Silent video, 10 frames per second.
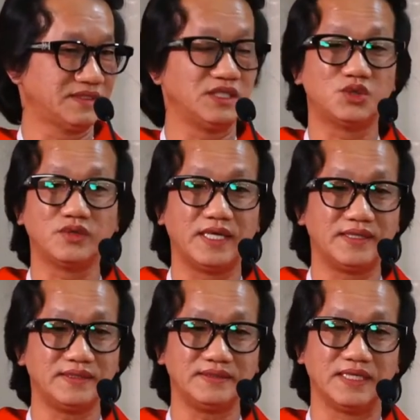Thiên Chúa
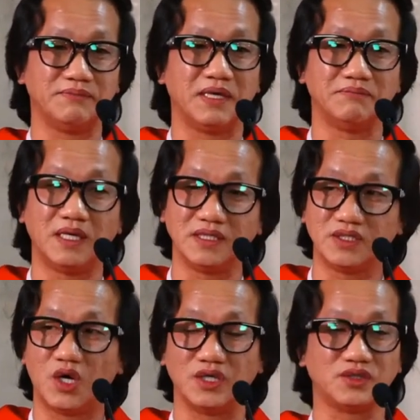đến để mà mời
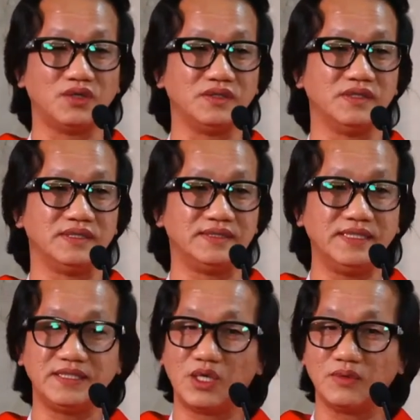gọi con người
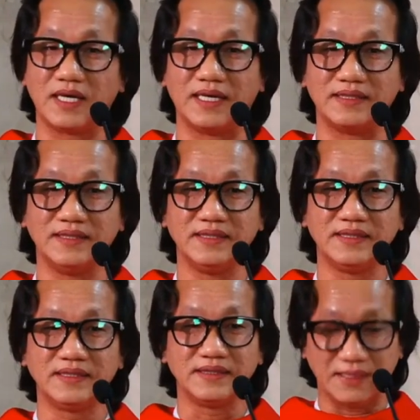đi theo Ngài
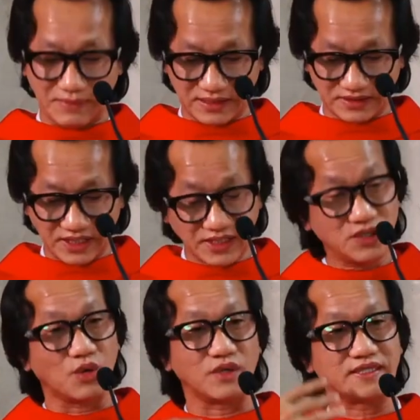để mà thay
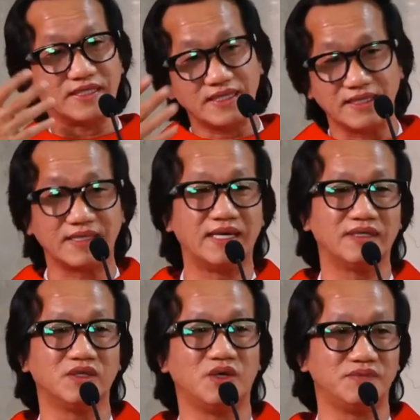đổi cái hình
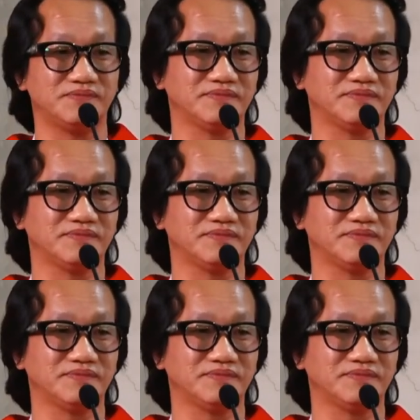ảnh đó.